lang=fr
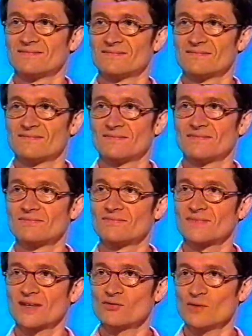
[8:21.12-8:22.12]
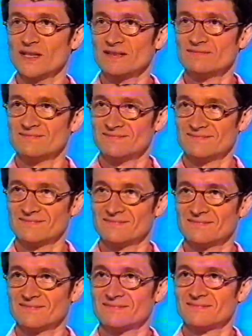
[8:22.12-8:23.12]
en reconversion. Oui. C'est ça
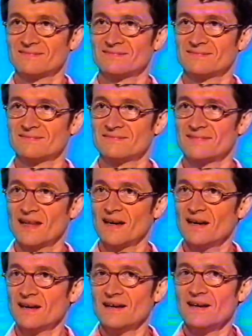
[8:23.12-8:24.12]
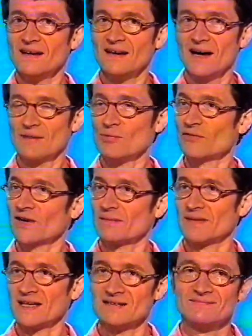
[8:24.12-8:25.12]
Où habitez-vous, euh, Pascal À Montfermeil.